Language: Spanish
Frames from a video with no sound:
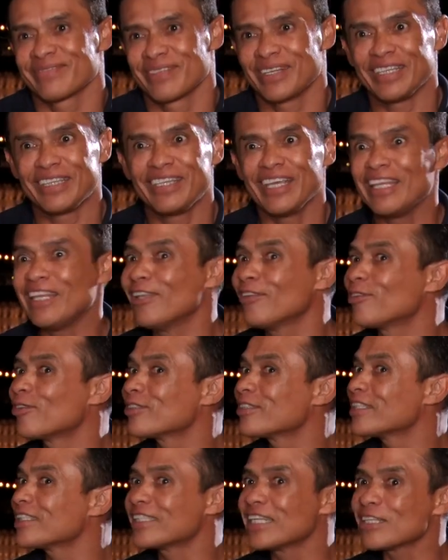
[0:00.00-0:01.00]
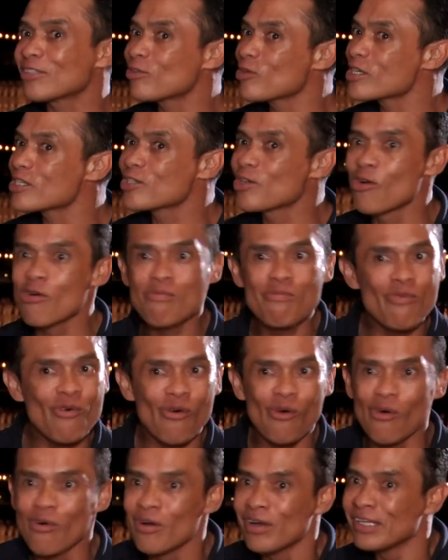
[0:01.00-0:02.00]
¿Entiende? Entonces eso es
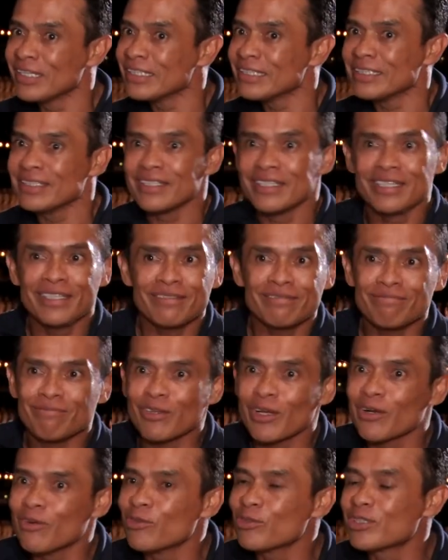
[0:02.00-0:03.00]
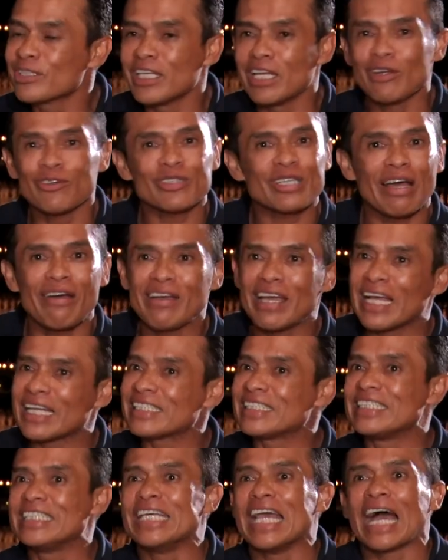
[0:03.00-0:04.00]
como, usted no sabe
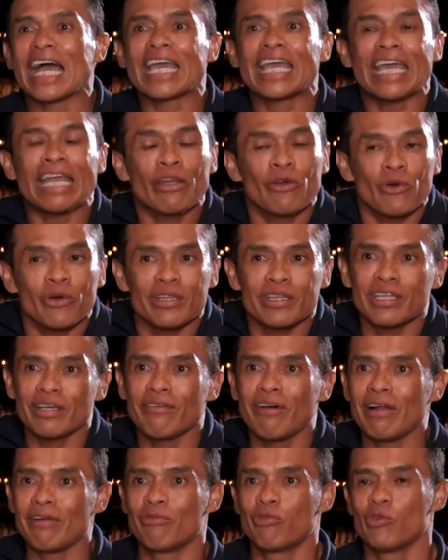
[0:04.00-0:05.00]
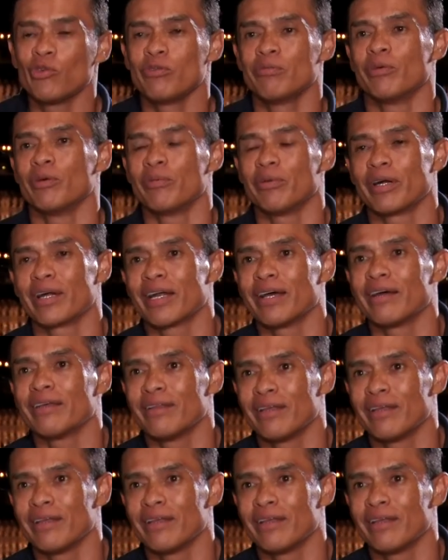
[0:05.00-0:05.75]
hacia qué norte va el fútbol, ¿verdad?